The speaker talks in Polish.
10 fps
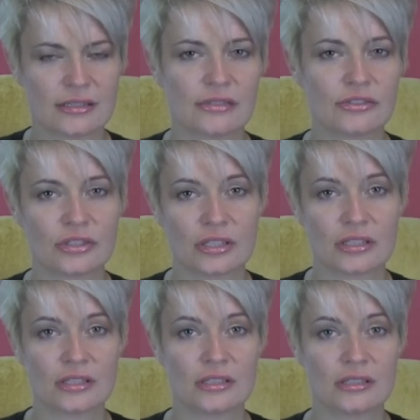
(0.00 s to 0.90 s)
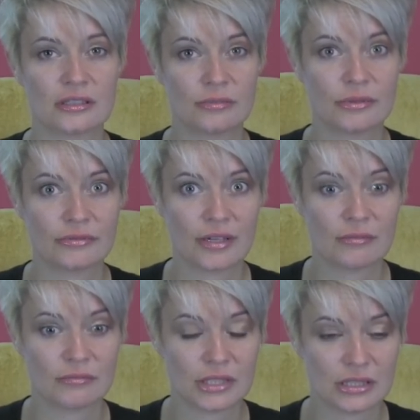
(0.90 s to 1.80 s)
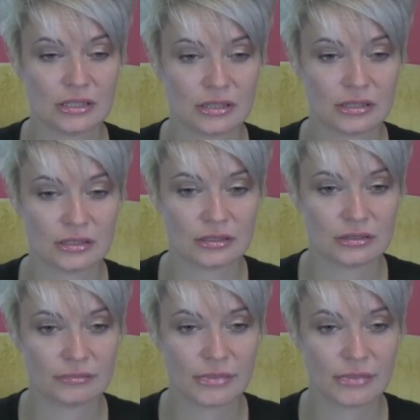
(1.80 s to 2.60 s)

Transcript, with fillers: Zawsze zmywam e,